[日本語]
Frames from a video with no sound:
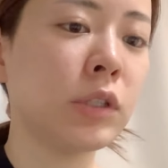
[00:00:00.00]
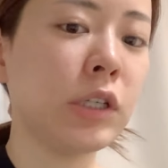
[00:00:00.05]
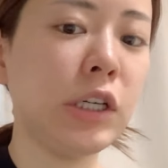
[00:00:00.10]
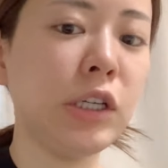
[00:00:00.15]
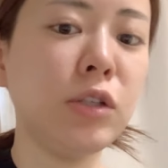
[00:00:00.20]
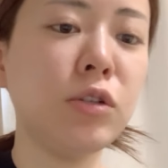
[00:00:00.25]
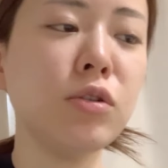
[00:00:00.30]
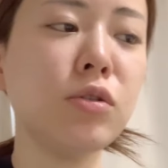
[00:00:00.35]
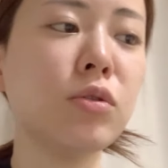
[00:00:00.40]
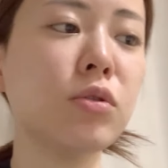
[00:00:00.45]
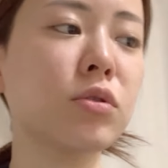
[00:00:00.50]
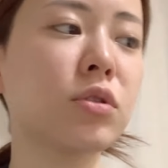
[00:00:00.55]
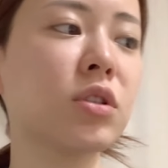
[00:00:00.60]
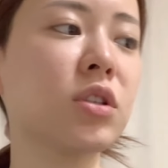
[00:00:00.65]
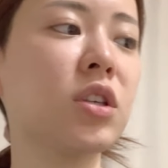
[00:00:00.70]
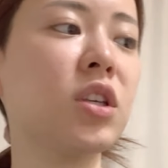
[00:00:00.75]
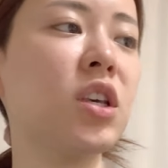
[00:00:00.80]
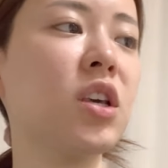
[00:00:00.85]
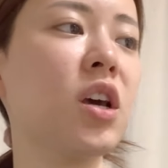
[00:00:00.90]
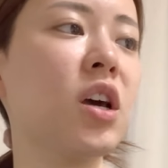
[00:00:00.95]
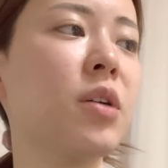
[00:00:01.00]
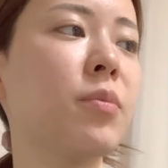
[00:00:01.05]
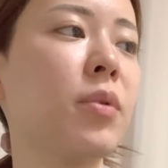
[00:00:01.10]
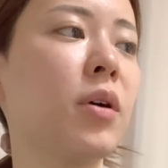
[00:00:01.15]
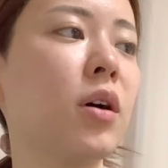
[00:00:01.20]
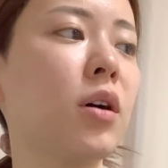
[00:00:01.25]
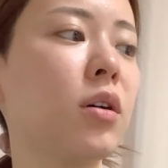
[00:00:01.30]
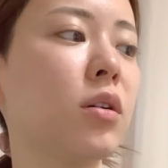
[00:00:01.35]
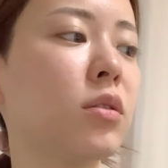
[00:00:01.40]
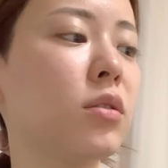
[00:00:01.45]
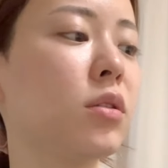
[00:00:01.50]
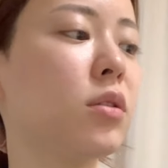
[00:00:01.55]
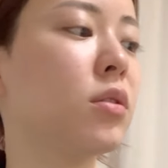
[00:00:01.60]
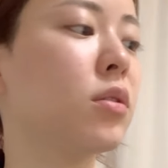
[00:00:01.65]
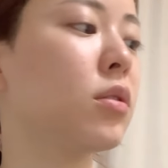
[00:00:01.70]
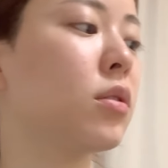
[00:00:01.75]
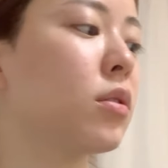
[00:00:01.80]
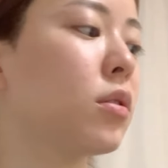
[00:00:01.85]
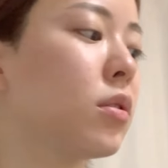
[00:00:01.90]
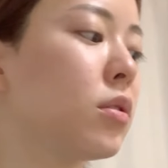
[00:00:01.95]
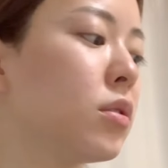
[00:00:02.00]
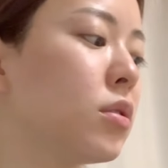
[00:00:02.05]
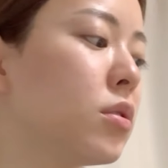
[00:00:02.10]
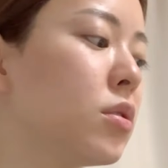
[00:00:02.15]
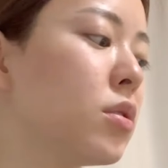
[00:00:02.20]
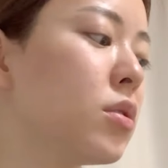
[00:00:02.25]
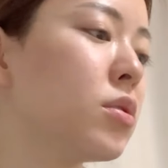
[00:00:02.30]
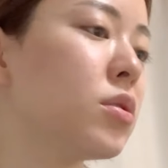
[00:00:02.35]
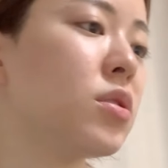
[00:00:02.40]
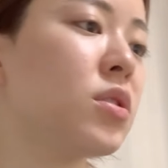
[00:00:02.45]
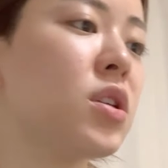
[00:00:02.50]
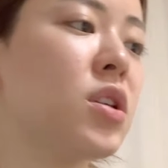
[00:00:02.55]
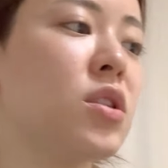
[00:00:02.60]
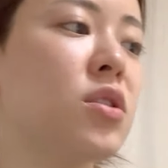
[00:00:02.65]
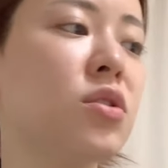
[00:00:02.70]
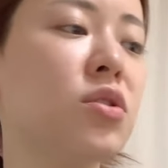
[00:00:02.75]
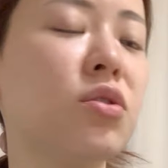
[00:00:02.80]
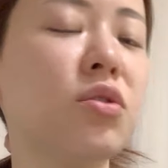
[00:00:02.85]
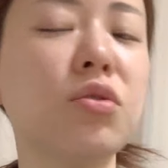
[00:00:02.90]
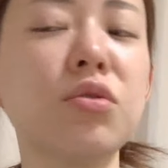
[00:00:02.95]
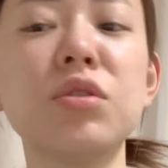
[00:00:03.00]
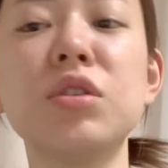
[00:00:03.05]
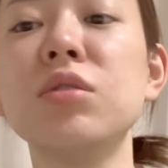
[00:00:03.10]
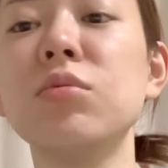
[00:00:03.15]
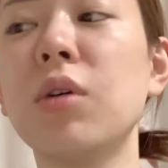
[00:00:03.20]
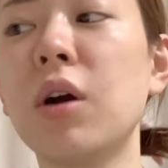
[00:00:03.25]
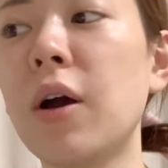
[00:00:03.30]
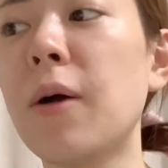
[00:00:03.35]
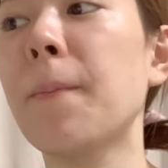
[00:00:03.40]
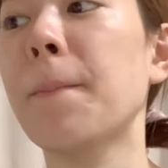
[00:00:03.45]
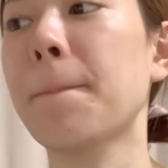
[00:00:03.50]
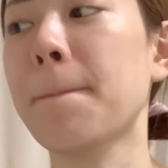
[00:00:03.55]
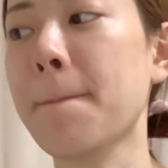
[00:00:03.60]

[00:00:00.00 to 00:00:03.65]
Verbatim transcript: 犬と付き合えば、全女子は